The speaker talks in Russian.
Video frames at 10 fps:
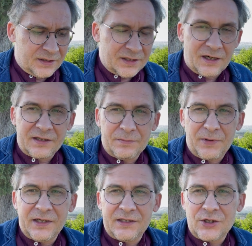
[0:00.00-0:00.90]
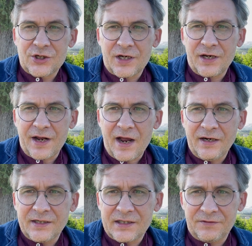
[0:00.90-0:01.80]
скрыта политическая
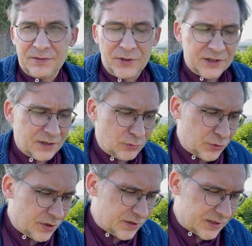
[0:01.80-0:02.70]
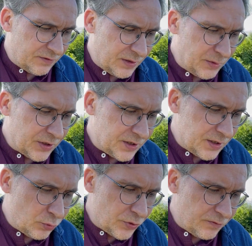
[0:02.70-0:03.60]
реальность современному, современной
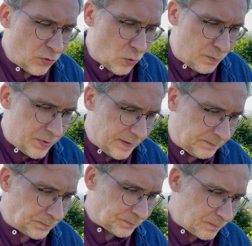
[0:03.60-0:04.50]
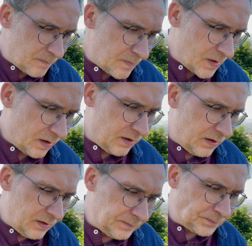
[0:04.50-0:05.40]
ему Европы.
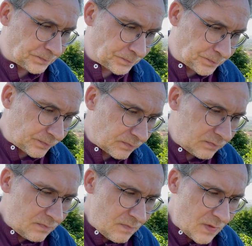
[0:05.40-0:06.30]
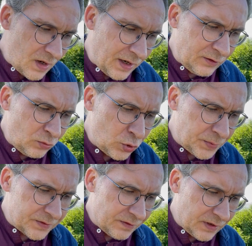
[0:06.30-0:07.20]
Эм, оно,
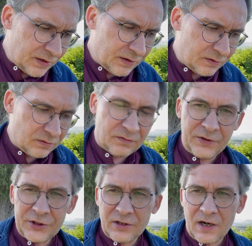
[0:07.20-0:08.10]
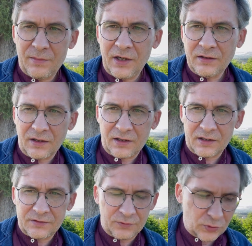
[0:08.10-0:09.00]
собственно, вышел роман как
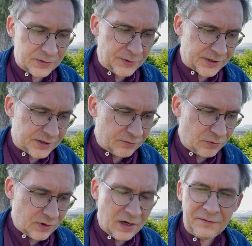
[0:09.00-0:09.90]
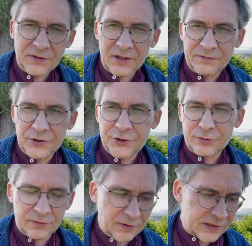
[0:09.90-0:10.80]
раз в год смерти его автора в
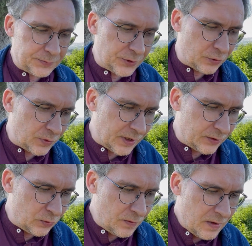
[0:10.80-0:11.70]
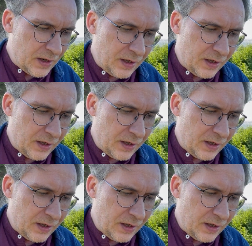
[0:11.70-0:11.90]
1621 году.